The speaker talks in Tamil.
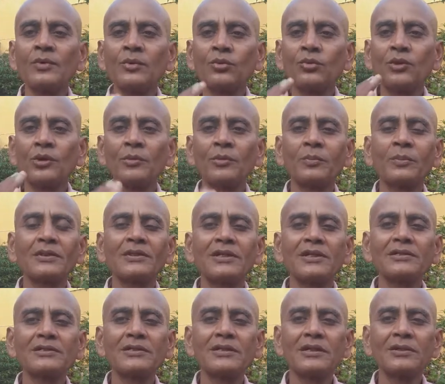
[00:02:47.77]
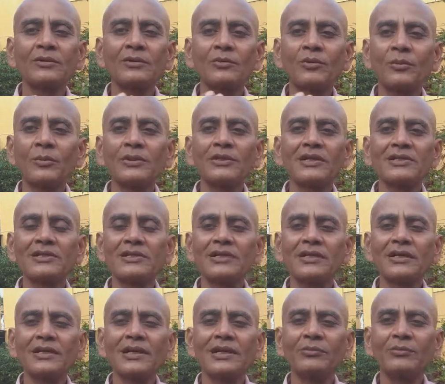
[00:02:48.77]
ஒரு முப்பத்தஞ்சு முப்பத்தஞ்சு
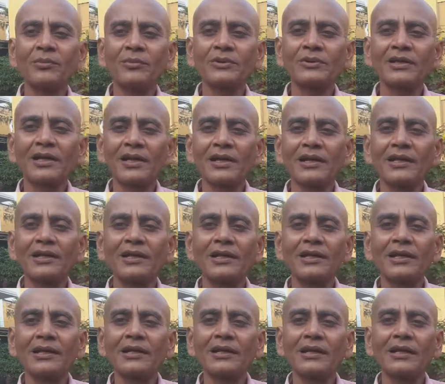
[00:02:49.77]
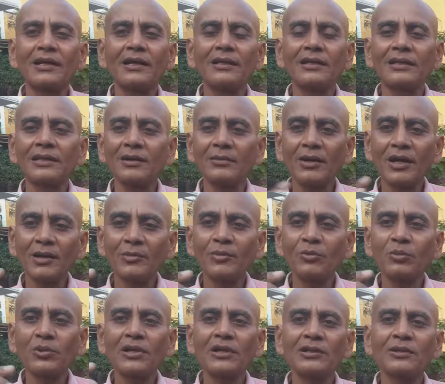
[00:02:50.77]
டிகிரி முப்பத்தாறு டிகிரி இந்த மாதிரி
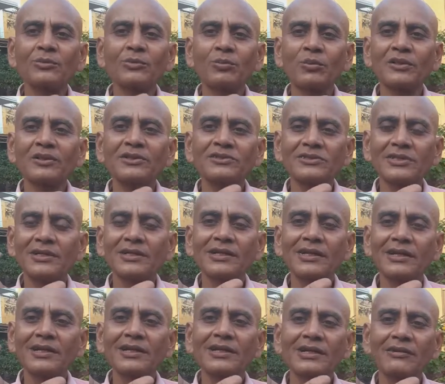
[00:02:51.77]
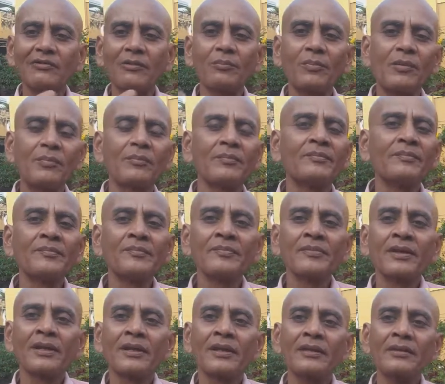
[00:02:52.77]
முப்பதுலேருந்து முப்பத்தஞ்சு டிகிரி இந்த வெப்பம்
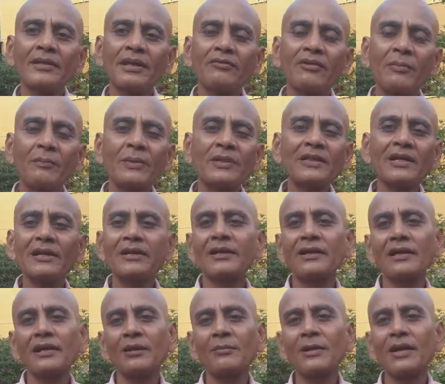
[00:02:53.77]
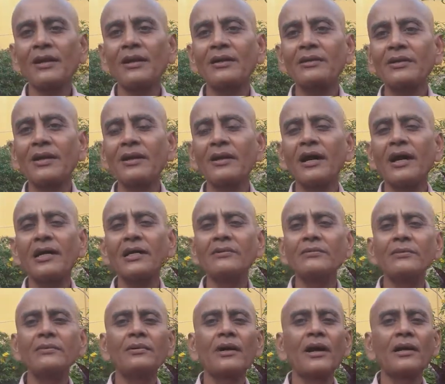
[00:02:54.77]
இந்த வெப்பத்தில் இருக்கிற மக்கள் தான்
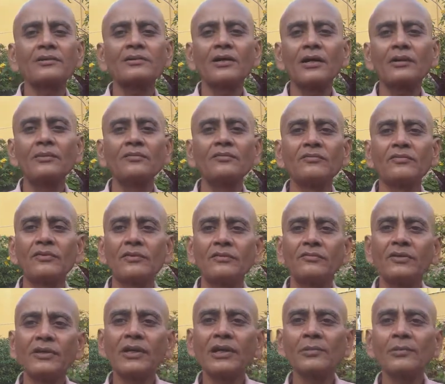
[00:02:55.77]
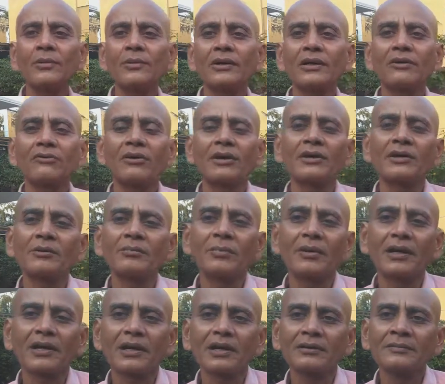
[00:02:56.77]
அறிவும் ஆற்றலும் வீரமும் முக்கியமாக
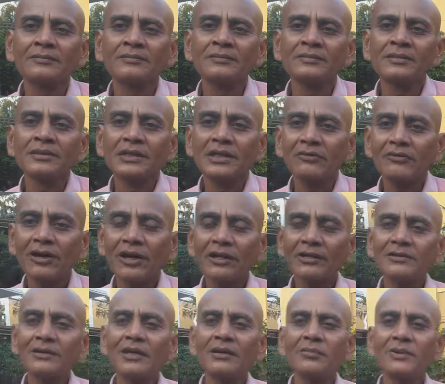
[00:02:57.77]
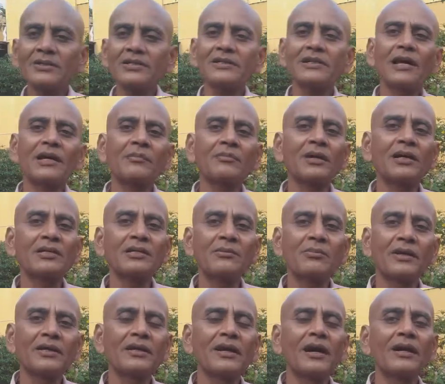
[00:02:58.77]
இருப்பார்கள் இவர்களுக்கு தான் பசிதாகம்
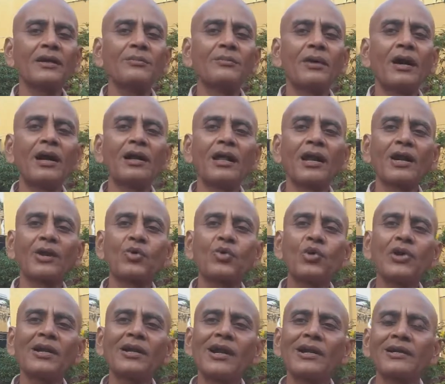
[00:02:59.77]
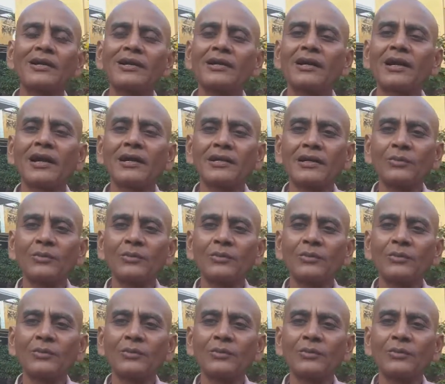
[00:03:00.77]
கட்டுப்படியாகும் ஆனால் குளிர்நாட்டில் இருக்கிற அந்த